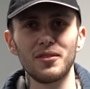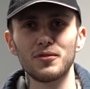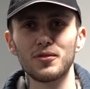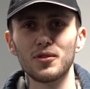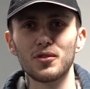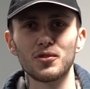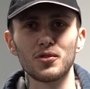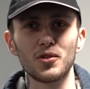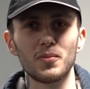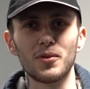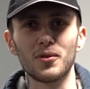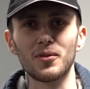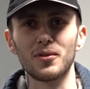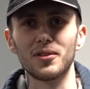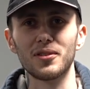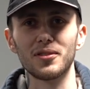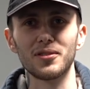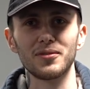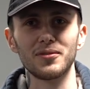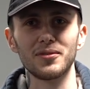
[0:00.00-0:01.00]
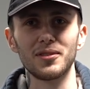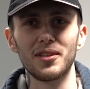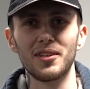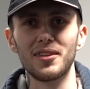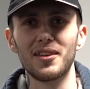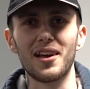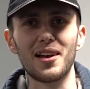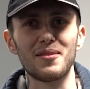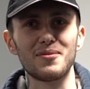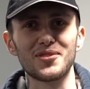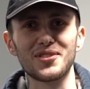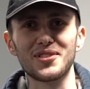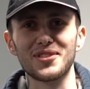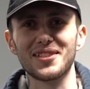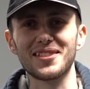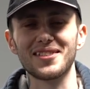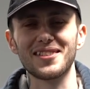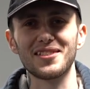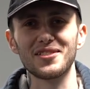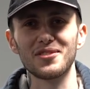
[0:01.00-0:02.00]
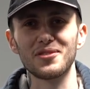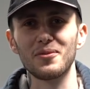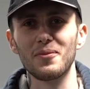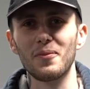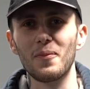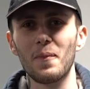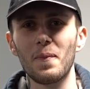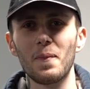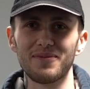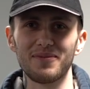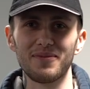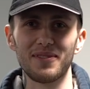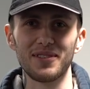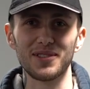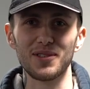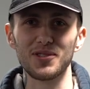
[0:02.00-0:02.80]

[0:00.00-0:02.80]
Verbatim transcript: Все супер у них, идеально, можно сказать, что.